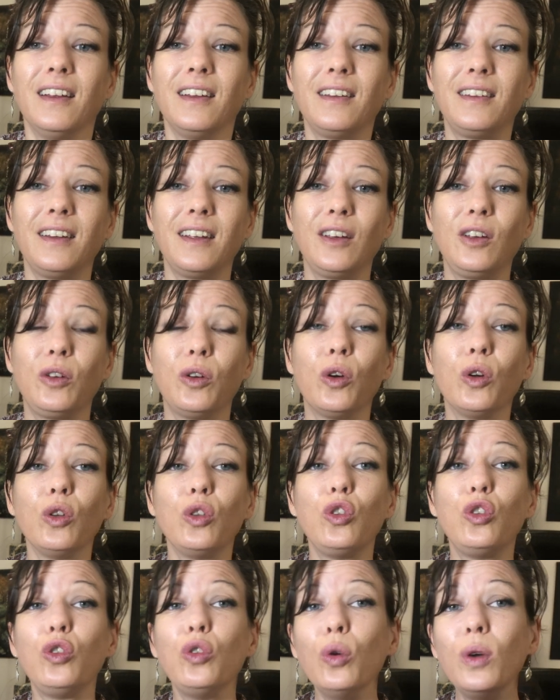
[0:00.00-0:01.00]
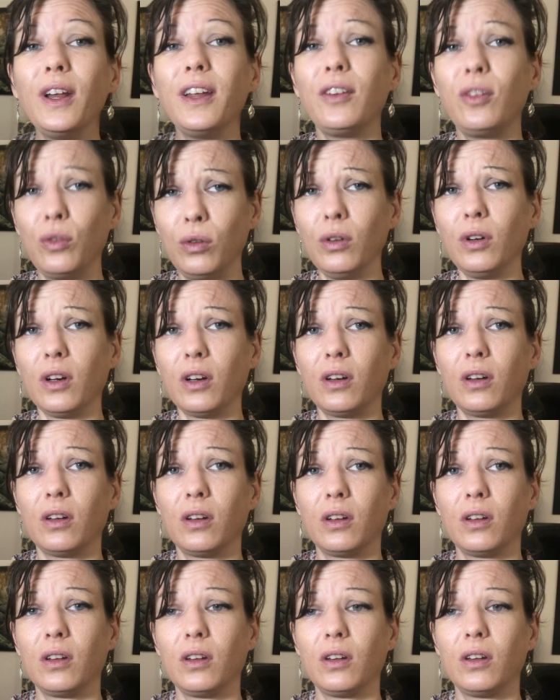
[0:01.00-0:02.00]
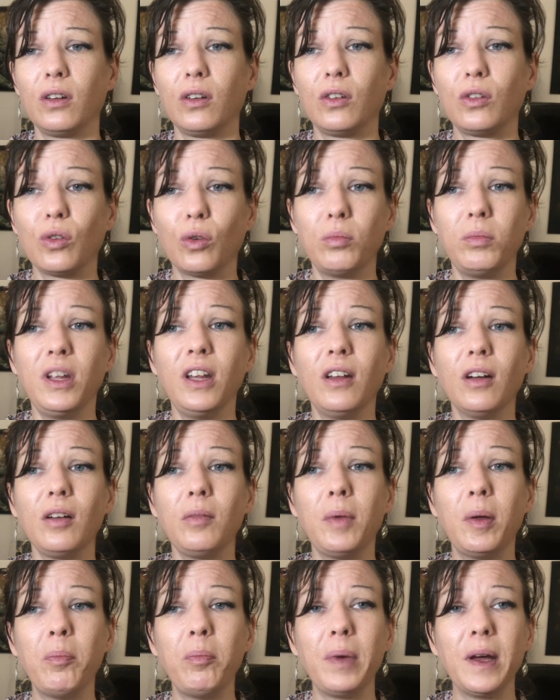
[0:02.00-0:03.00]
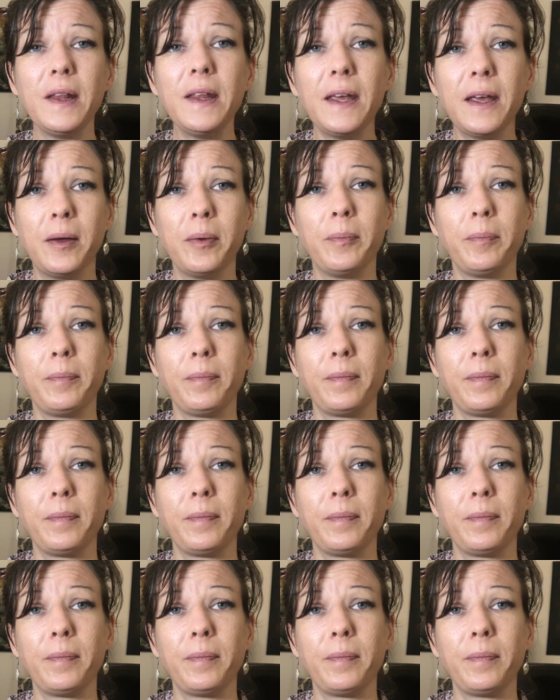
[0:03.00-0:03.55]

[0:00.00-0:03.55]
c'est que tous les sucres sont mis dans le même panier.